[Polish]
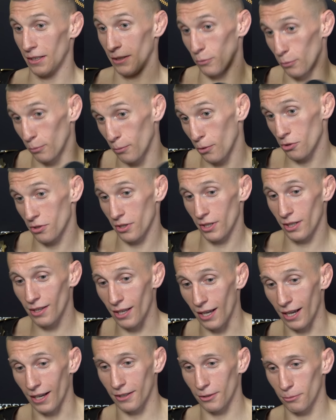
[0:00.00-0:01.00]
No może i
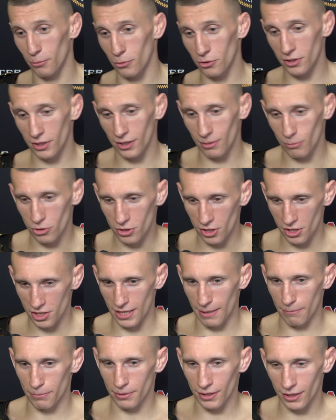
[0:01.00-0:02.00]
tak, no może, może
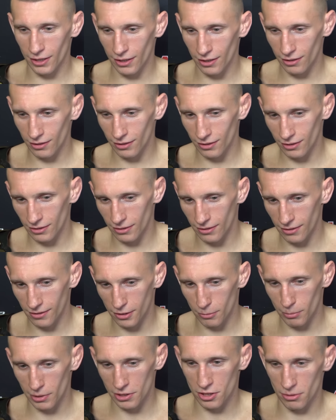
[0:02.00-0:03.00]
szepnę, y,
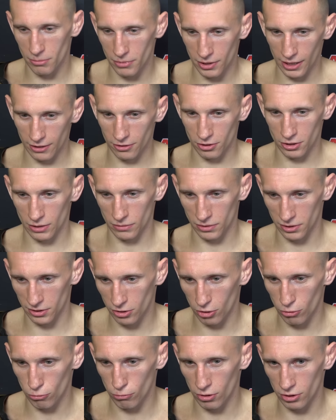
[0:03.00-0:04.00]
zobaczymy jak to się
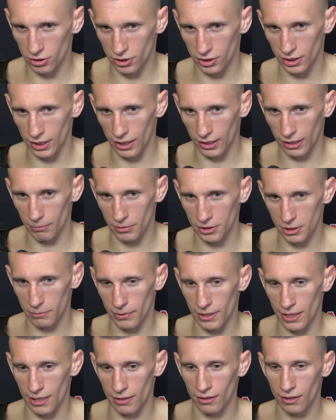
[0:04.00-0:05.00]
wszystko ułoży, jaki będzie
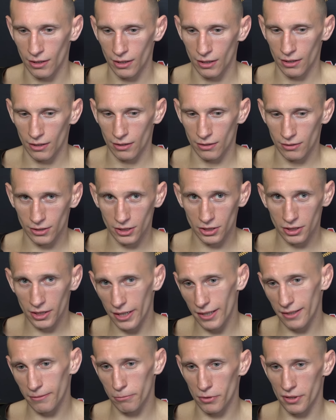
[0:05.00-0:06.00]
plan. Też
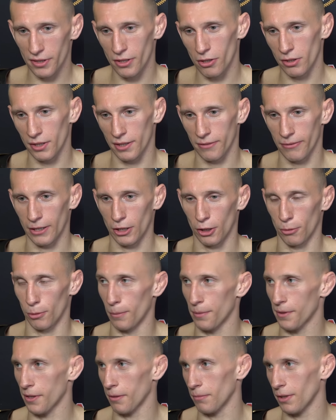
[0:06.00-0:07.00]
KSW 100 jest fajną
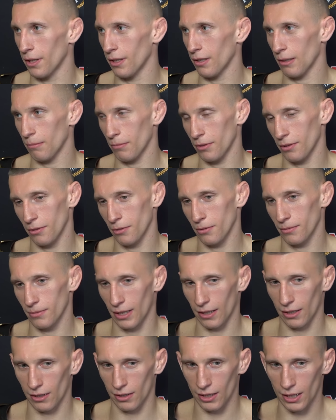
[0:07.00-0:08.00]
opcją, nie? Jakby no,
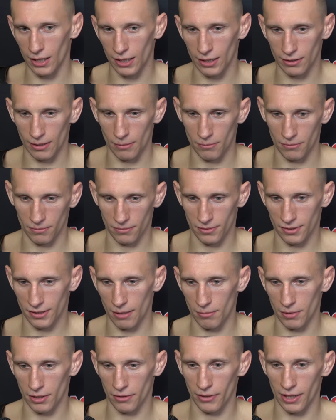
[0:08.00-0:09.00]
taka gala, tam
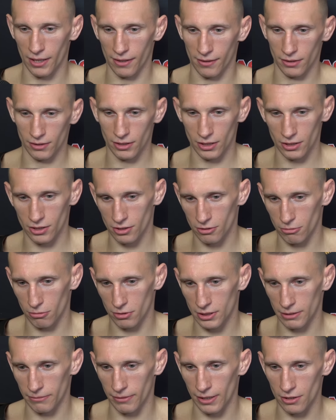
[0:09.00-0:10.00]
same gwiazdy też
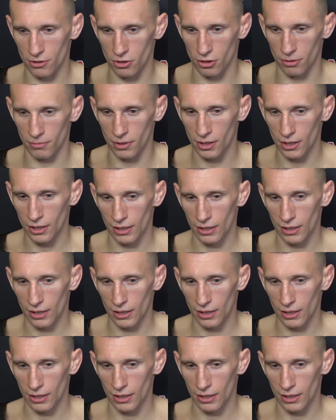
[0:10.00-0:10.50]
kurczę walczą,